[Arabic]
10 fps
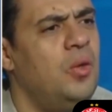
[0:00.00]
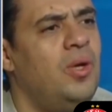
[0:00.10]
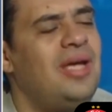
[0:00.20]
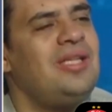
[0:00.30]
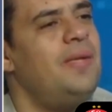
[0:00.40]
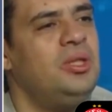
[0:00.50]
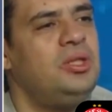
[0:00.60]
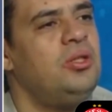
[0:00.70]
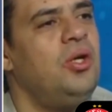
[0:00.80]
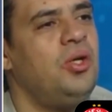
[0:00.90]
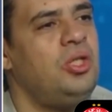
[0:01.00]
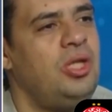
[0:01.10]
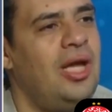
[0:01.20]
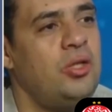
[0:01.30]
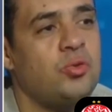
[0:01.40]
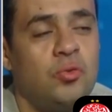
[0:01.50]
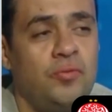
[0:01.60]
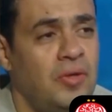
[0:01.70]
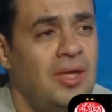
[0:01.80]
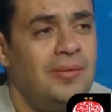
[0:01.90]
وكذا ما تتجرش لاي
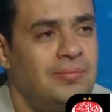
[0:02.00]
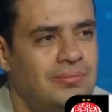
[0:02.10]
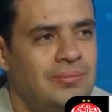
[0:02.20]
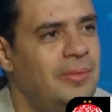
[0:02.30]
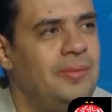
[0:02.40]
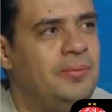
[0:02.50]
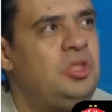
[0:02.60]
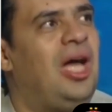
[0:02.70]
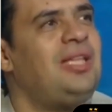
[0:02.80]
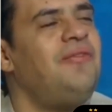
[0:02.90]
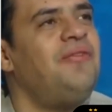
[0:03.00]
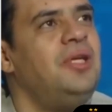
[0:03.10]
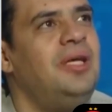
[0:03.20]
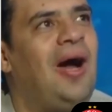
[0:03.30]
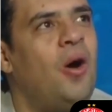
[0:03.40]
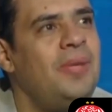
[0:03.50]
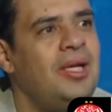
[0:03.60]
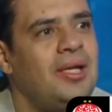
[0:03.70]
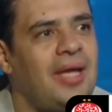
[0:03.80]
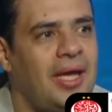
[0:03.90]
ظروف مش هتفرق
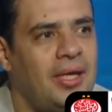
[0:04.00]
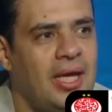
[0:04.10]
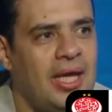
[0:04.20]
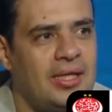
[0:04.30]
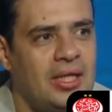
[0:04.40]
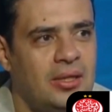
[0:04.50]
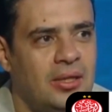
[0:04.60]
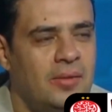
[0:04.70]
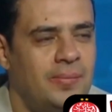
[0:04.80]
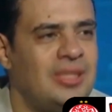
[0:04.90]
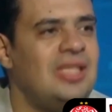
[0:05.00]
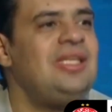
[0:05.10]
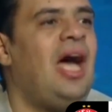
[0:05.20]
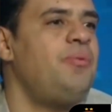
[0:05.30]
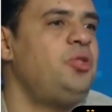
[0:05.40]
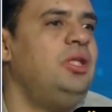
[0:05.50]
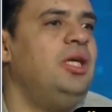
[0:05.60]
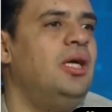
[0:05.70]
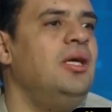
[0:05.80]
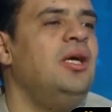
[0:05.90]
العوامل الخارجيه دي صح. ما تتسحبش
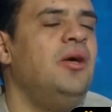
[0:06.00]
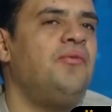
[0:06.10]
ليها م.